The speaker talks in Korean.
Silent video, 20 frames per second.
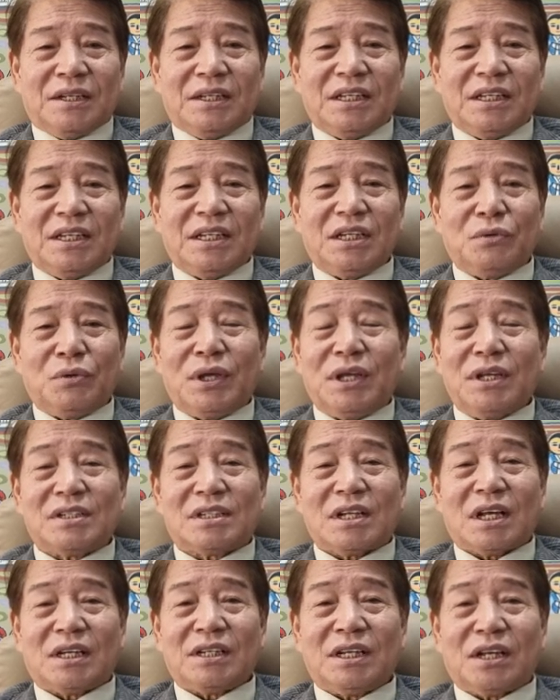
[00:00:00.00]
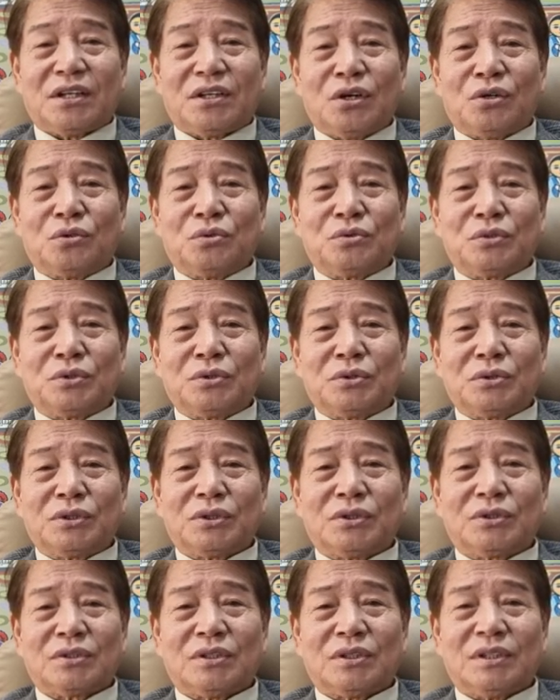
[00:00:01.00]
이 회사의
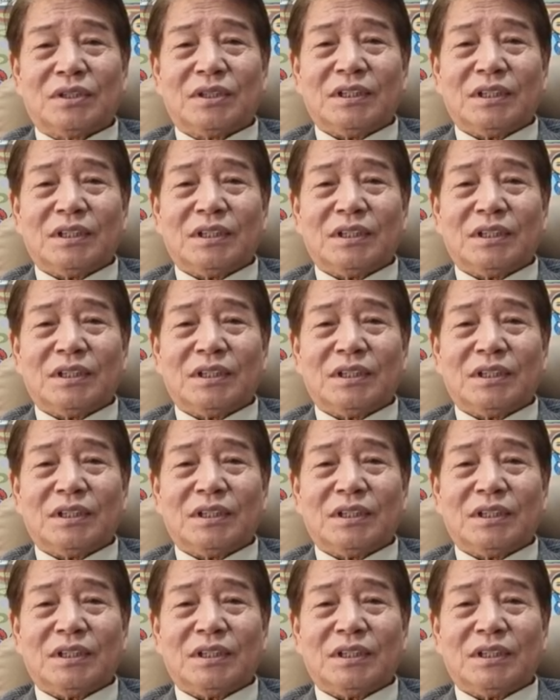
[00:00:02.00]
경우는